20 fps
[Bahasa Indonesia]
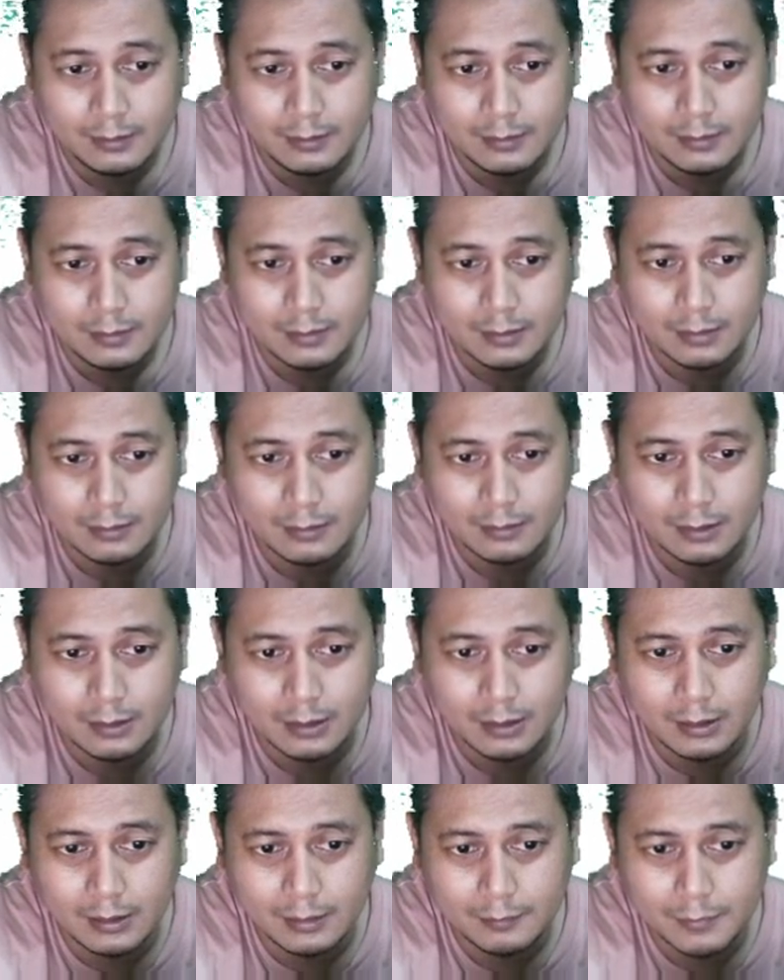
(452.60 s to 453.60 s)
kalau
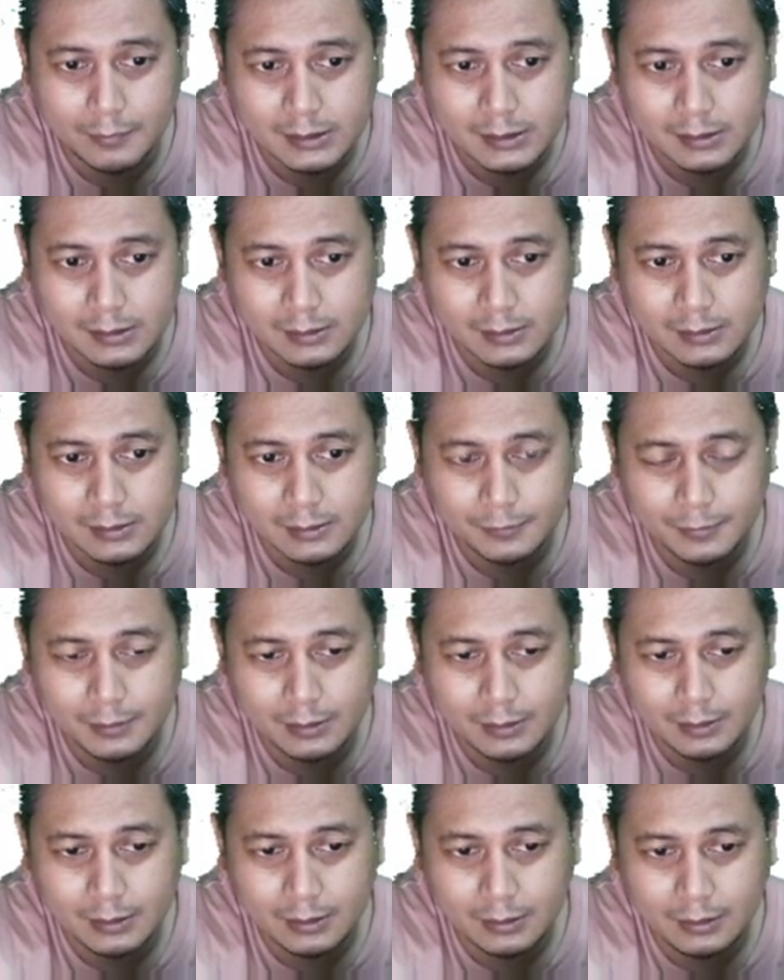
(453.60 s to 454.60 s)
ada ya masalah
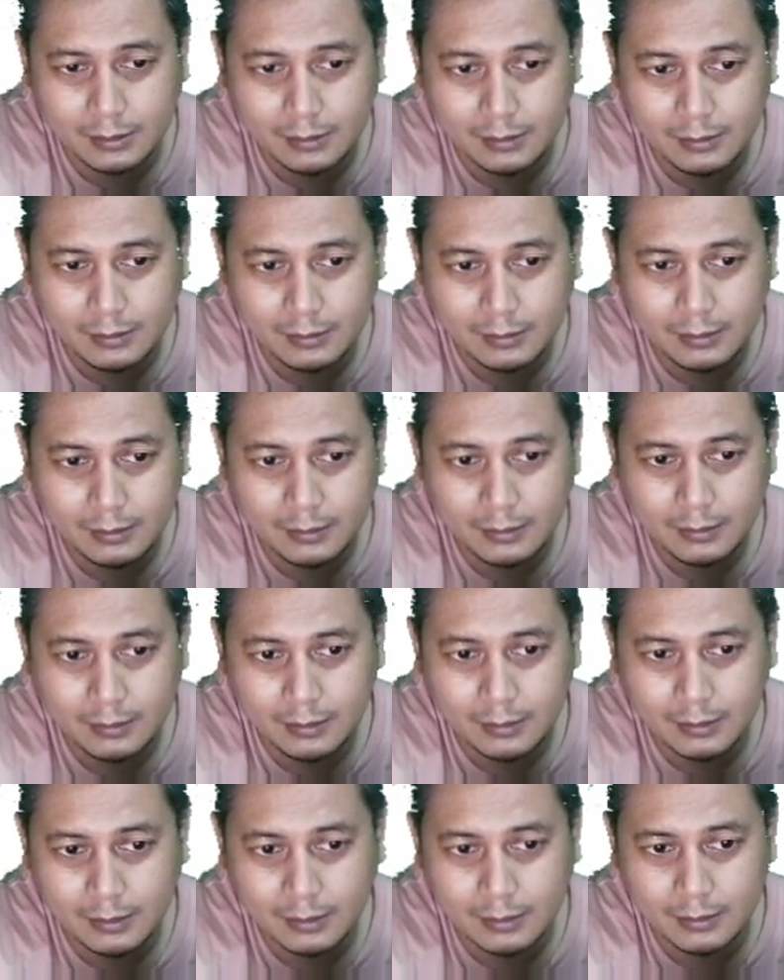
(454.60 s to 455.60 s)
seperti
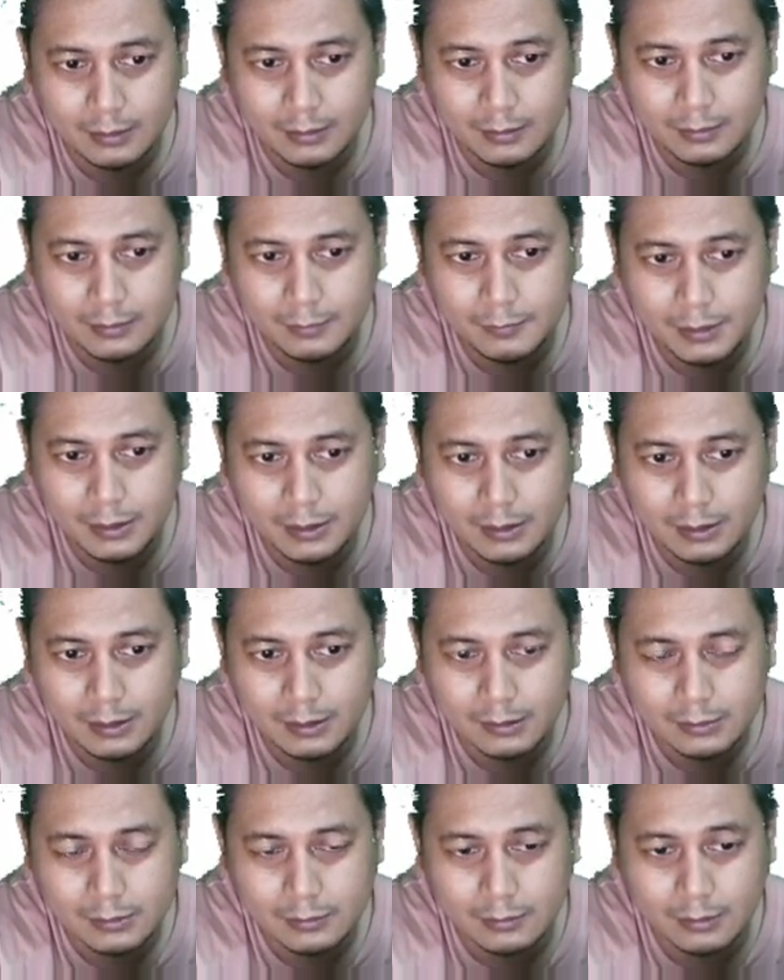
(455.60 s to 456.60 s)
yang
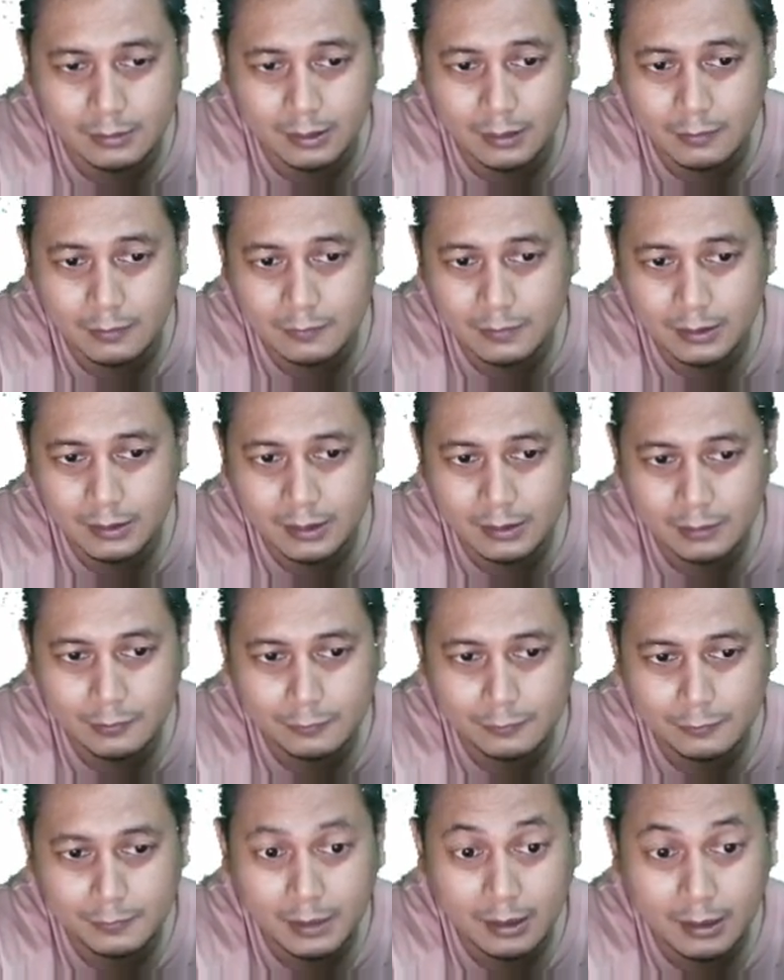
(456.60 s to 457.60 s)
dibilang solder ulang
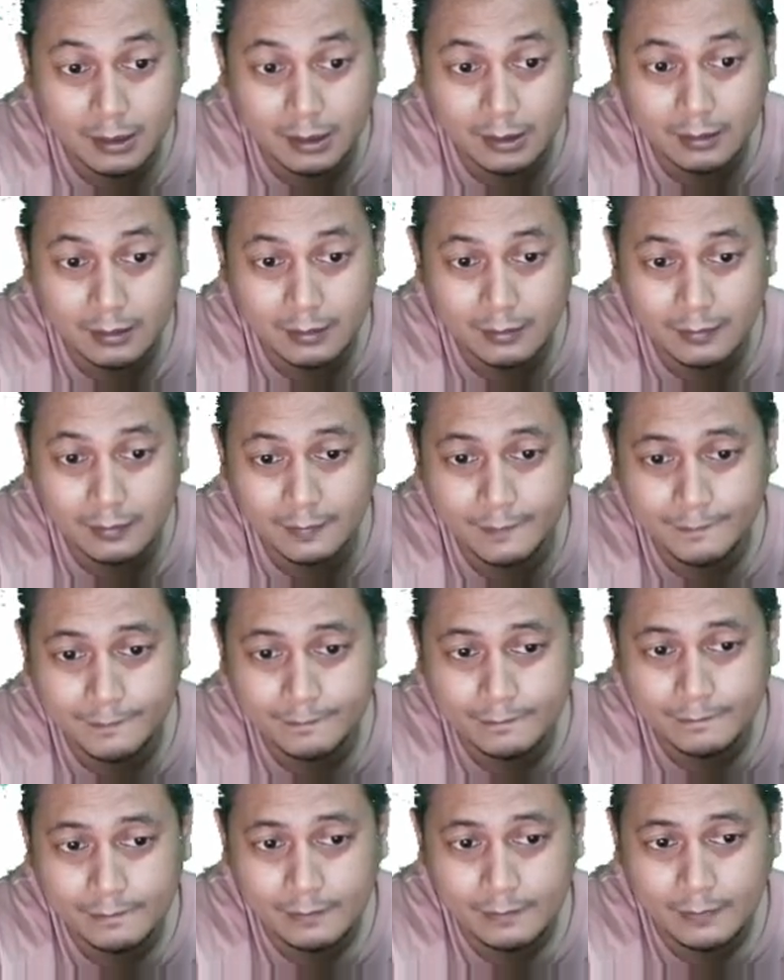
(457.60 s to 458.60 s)
atau miring
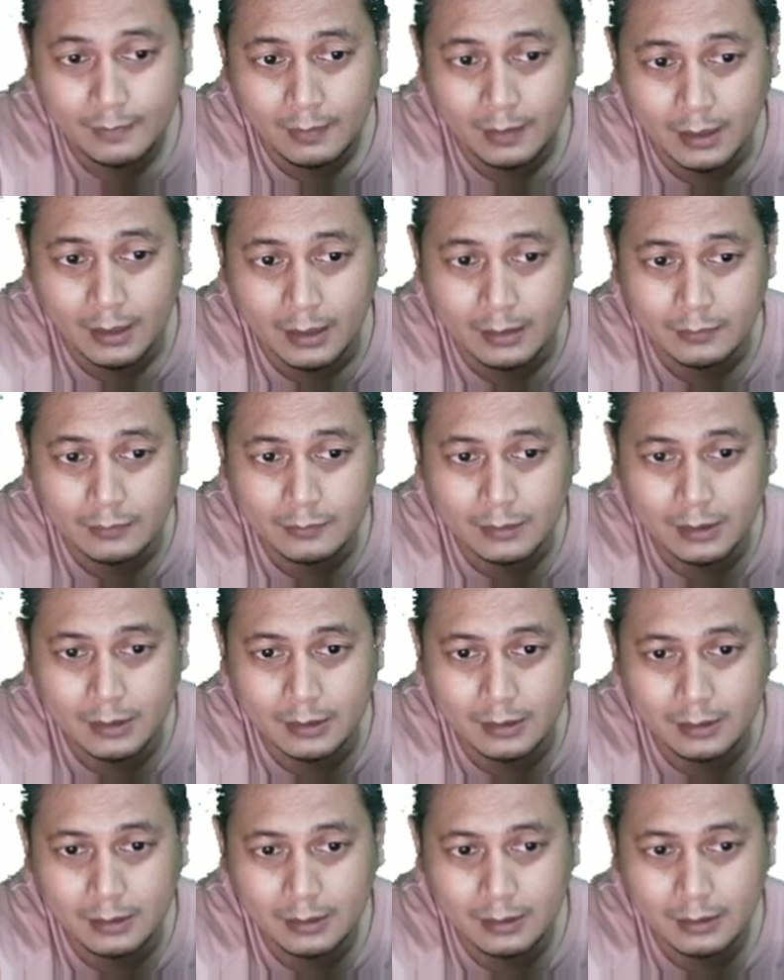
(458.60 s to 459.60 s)
itu
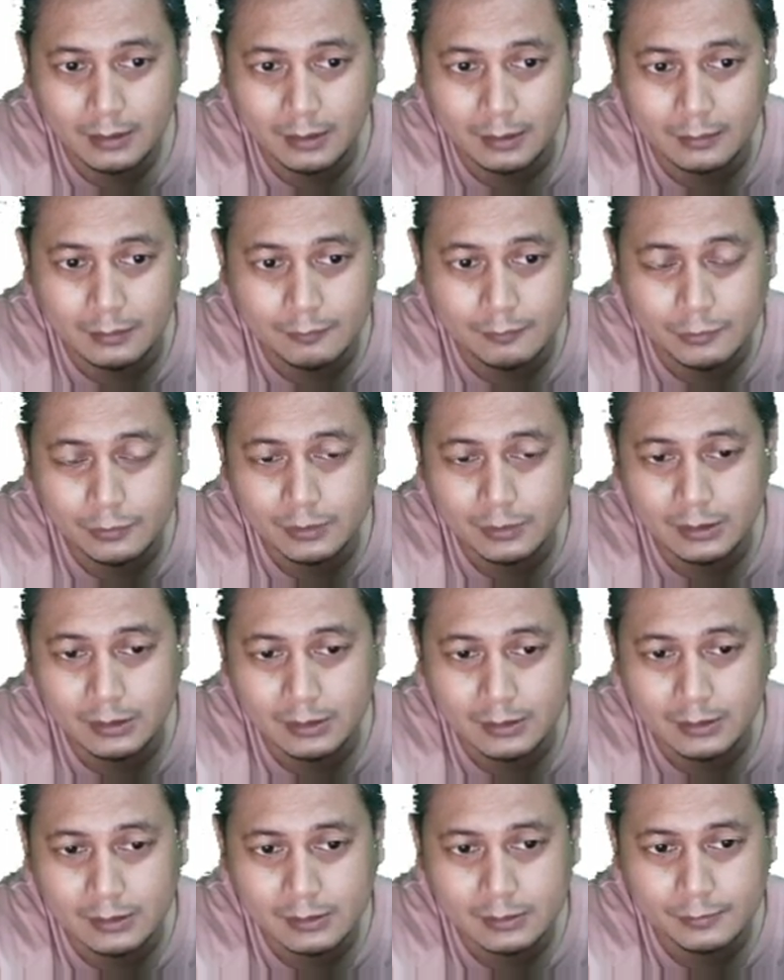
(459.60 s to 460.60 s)
jadi ada
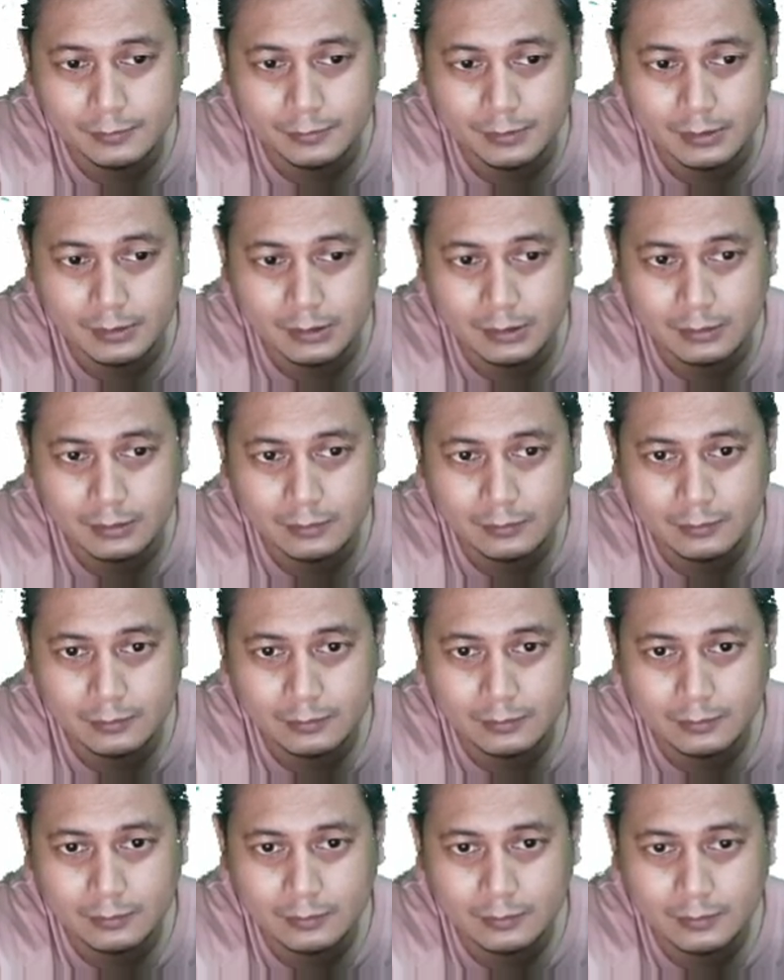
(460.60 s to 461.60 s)
buktinya seperti itu
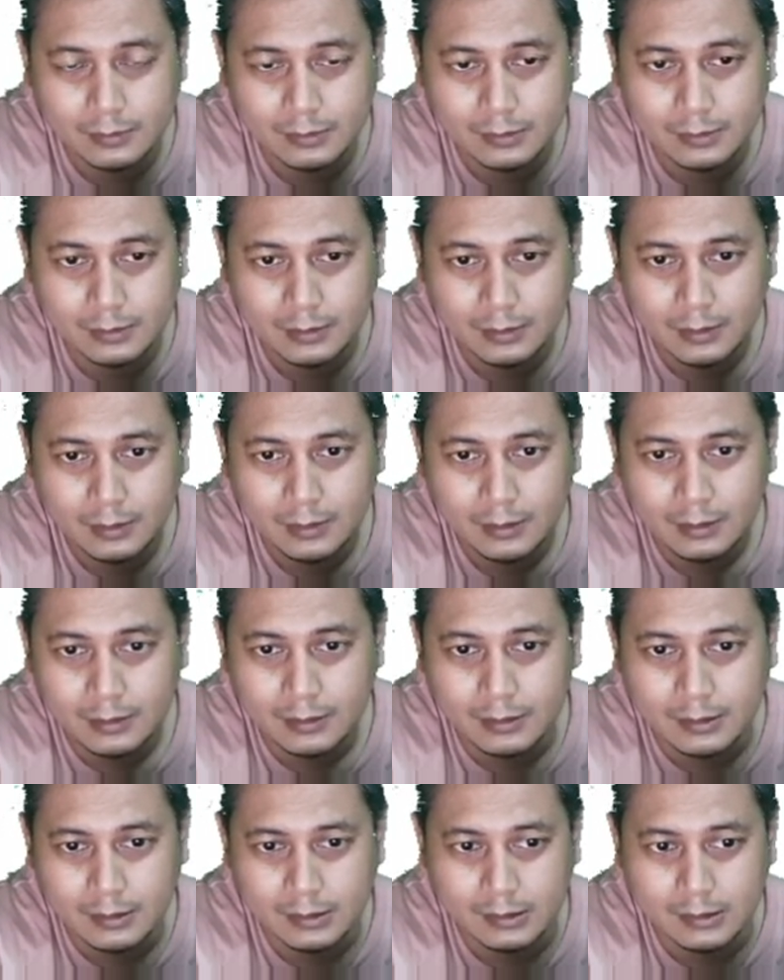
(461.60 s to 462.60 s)

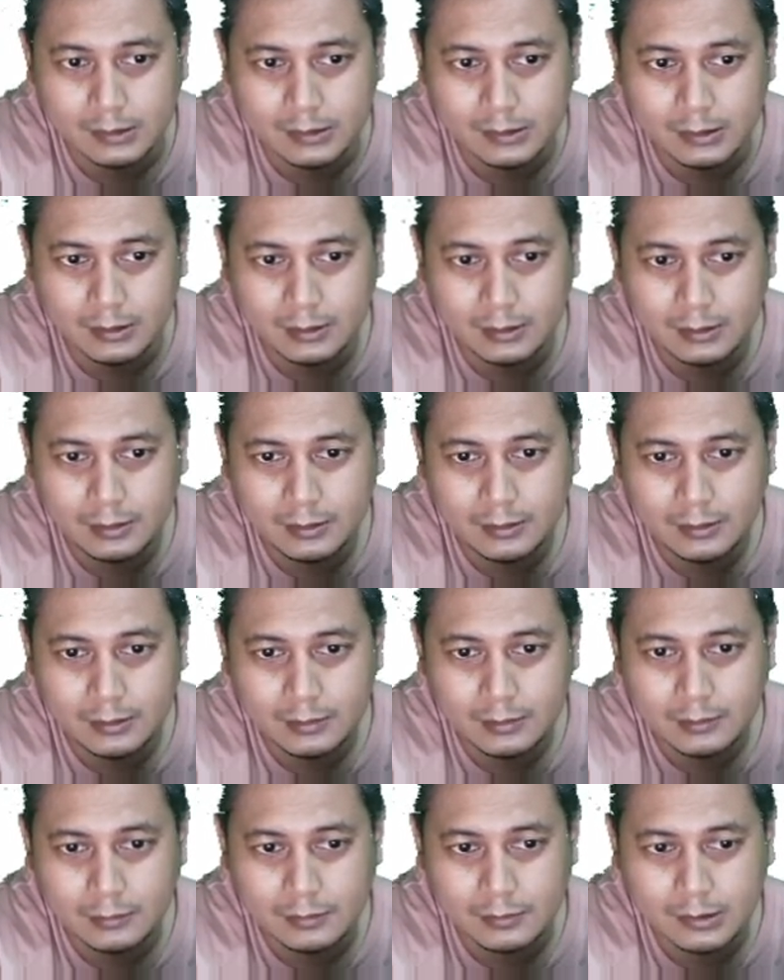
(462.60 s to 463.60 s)
nah di sini
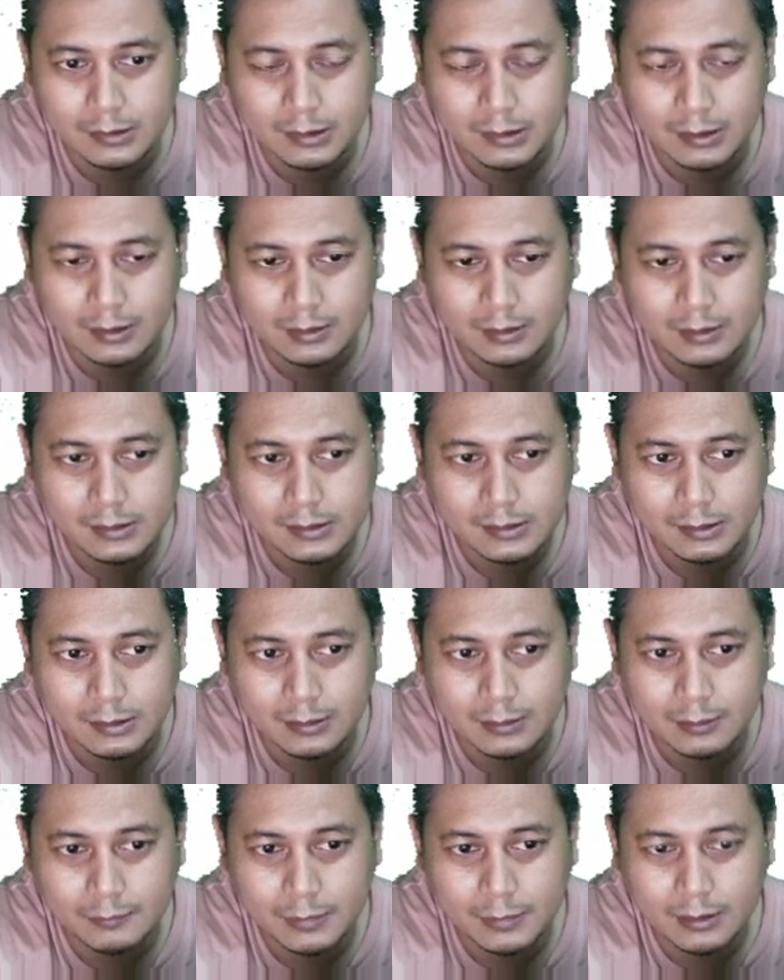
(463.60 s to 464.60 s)
terus terang aja
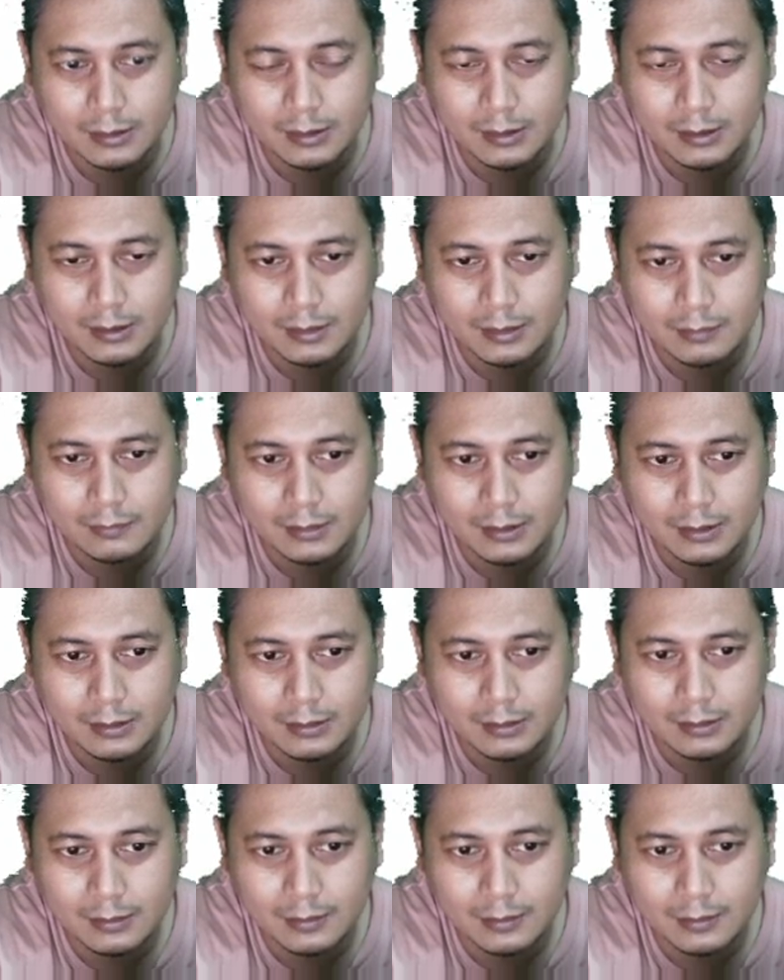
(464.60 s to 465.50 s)
sirtiman dari awal